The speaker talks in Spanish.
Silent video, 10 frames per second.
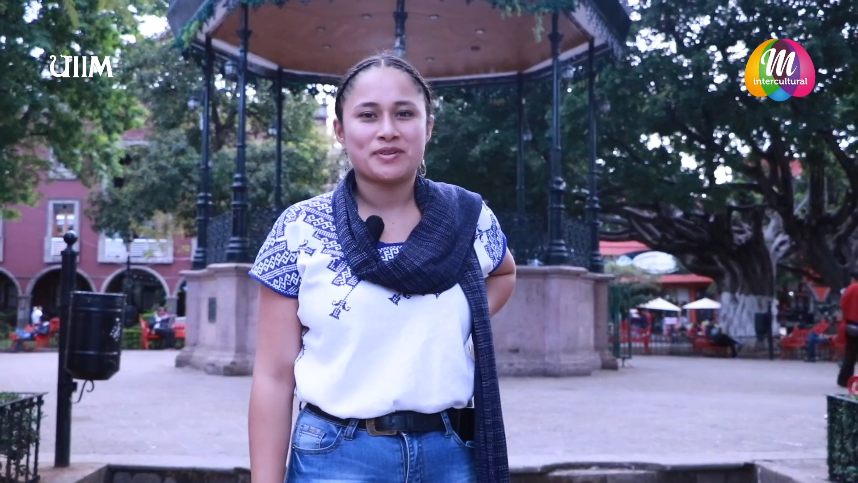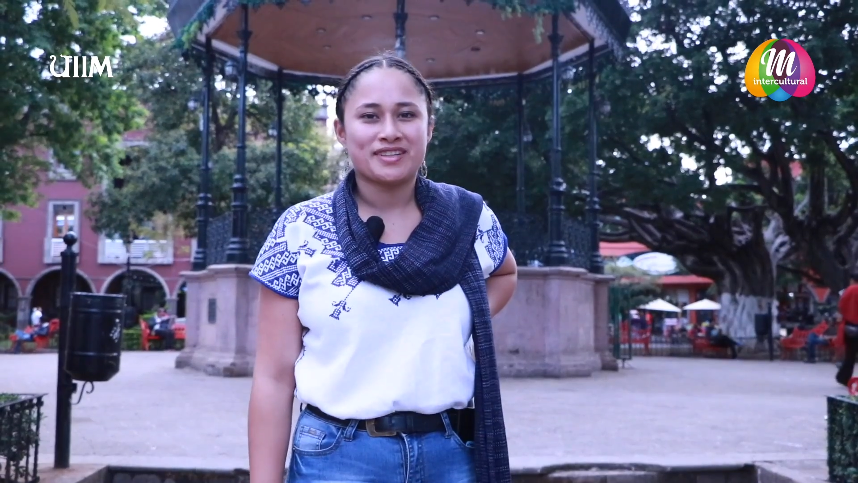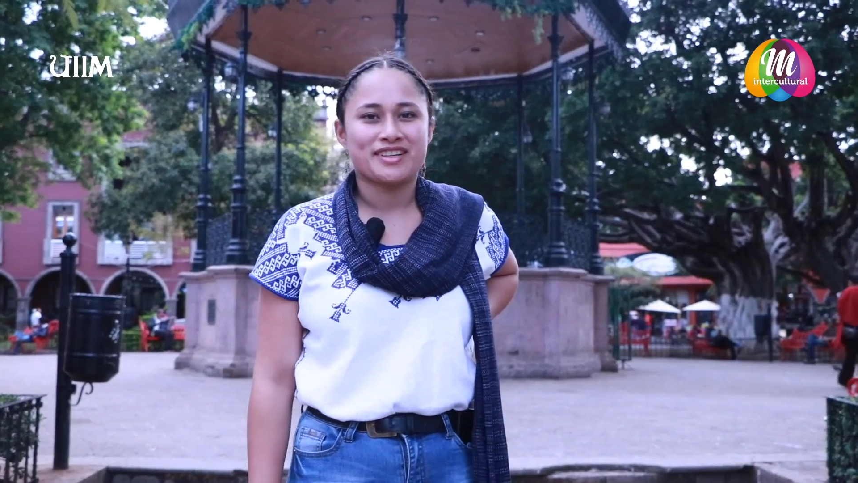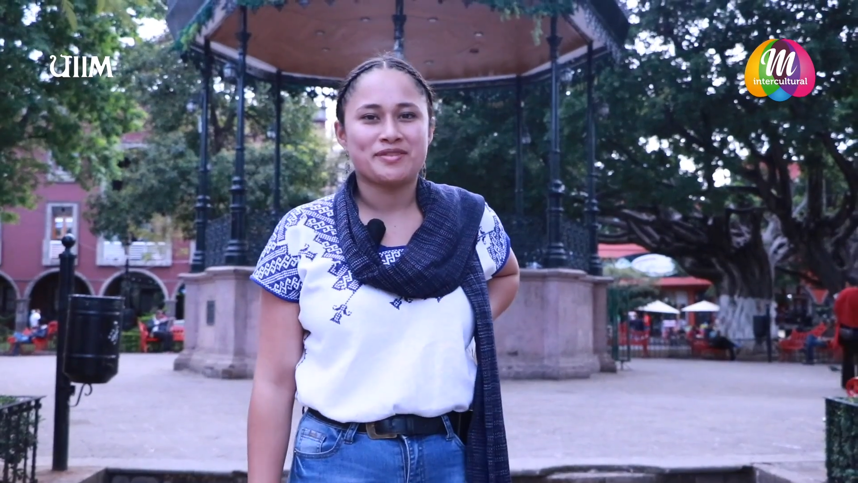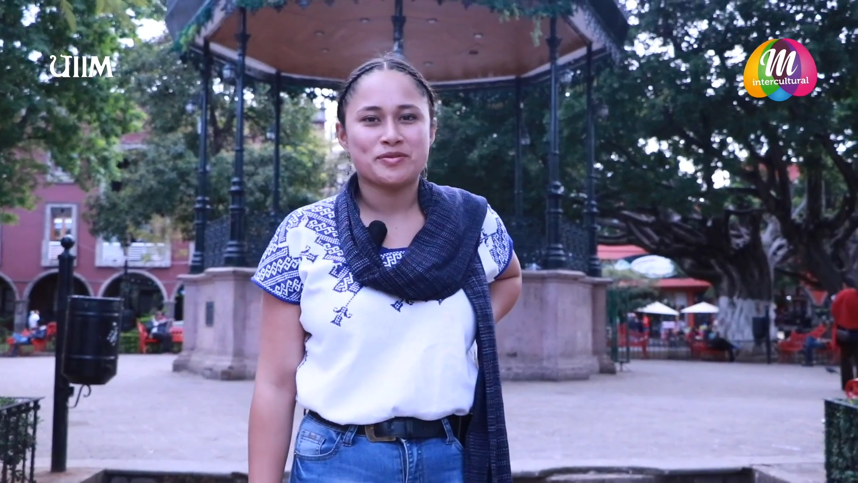
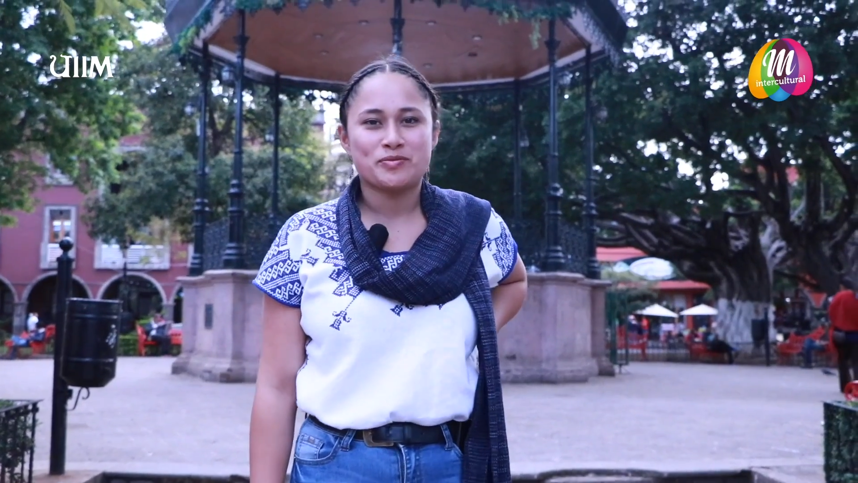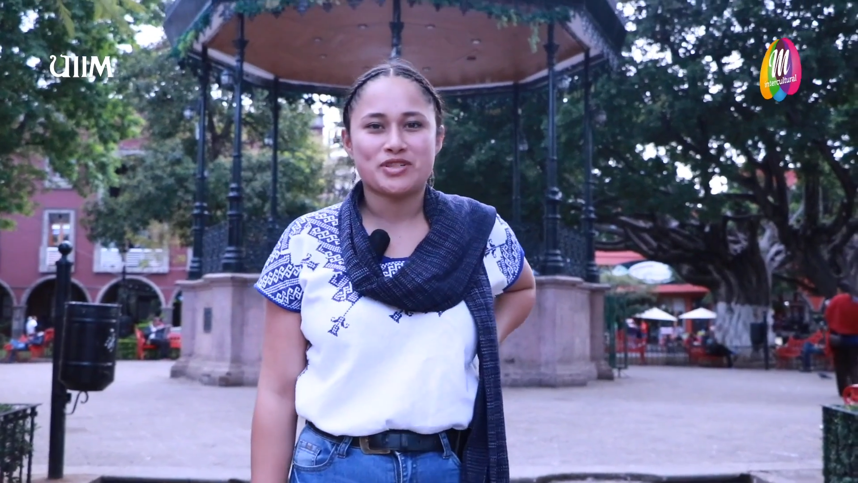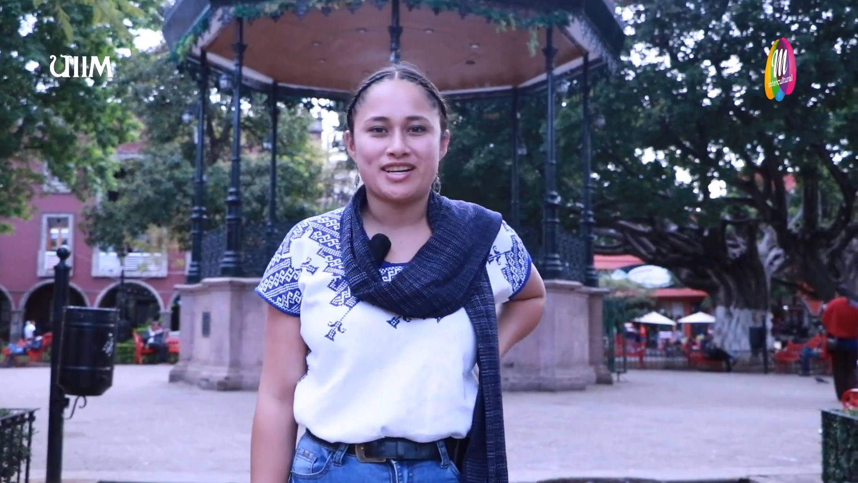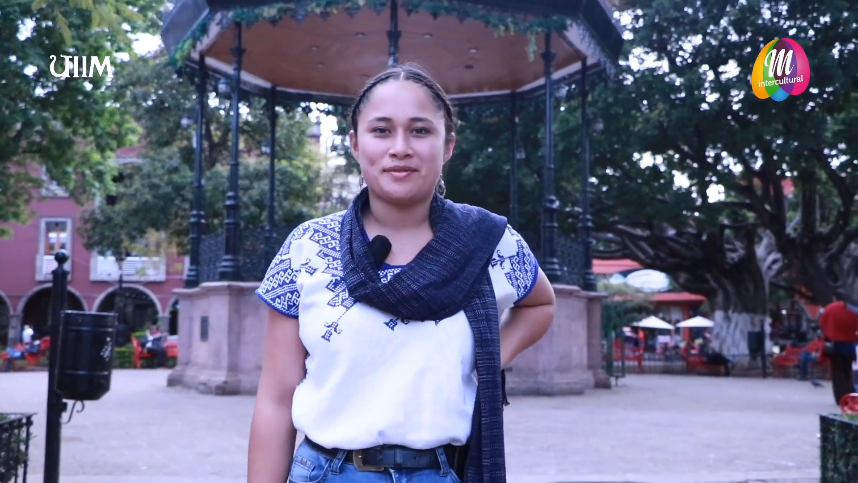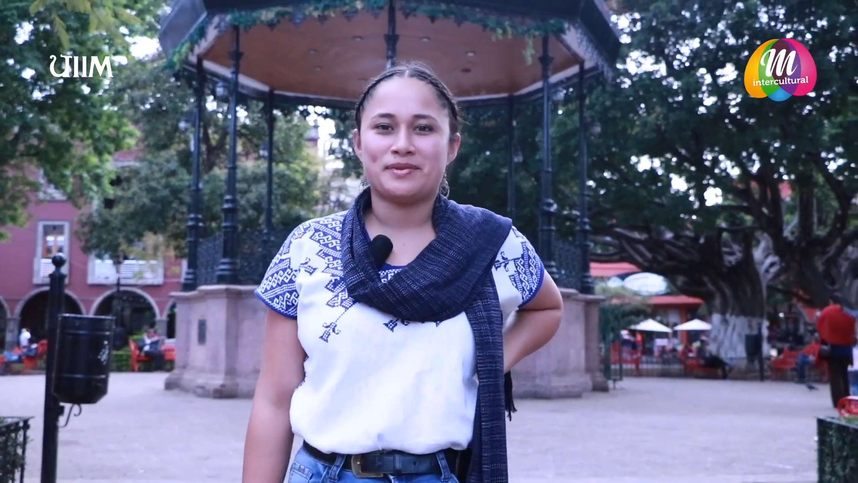porque tenemos
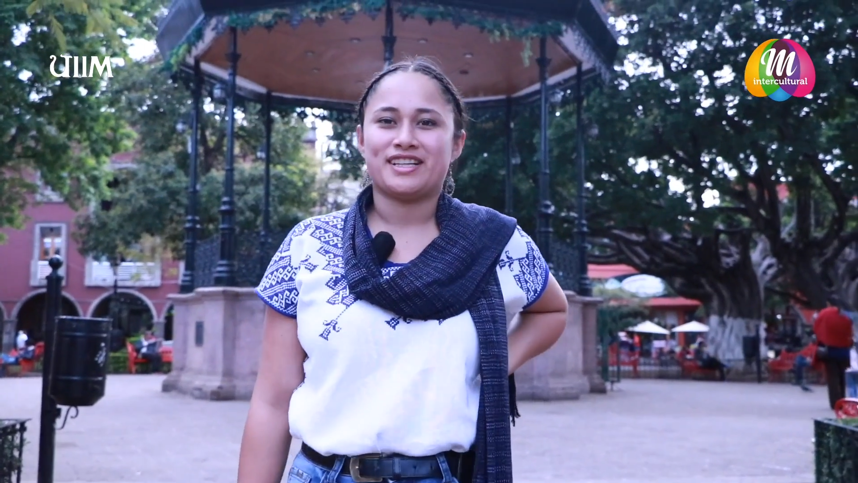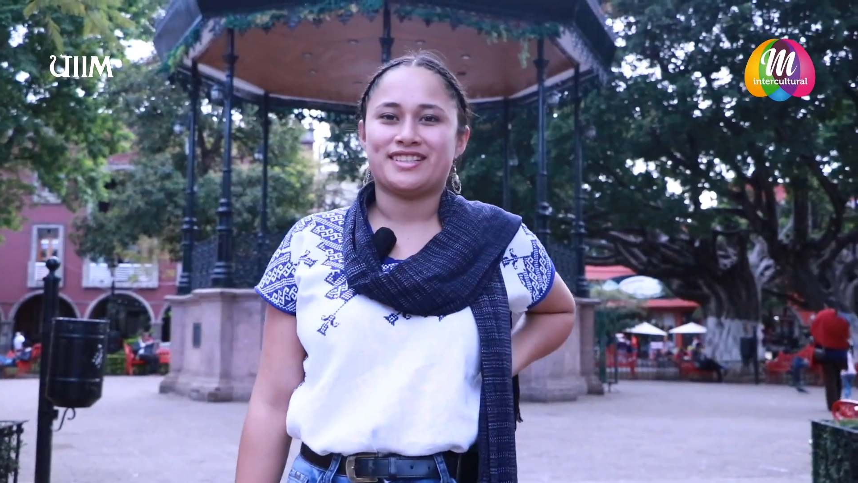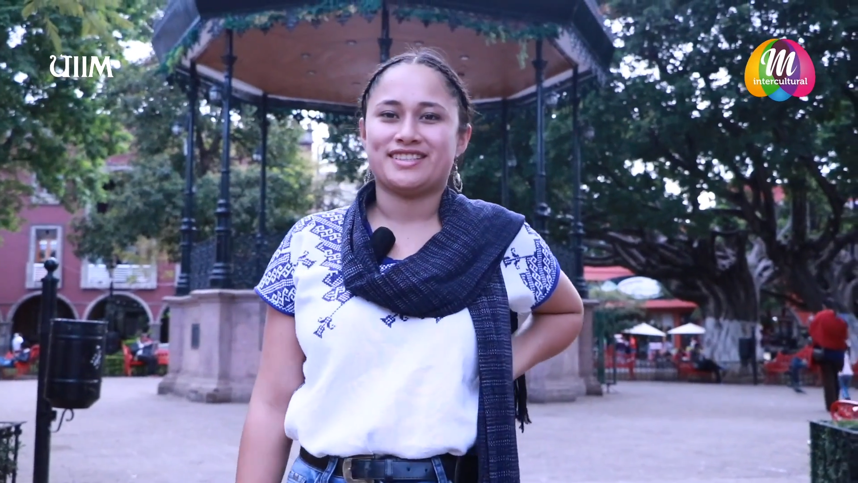mucha hambre.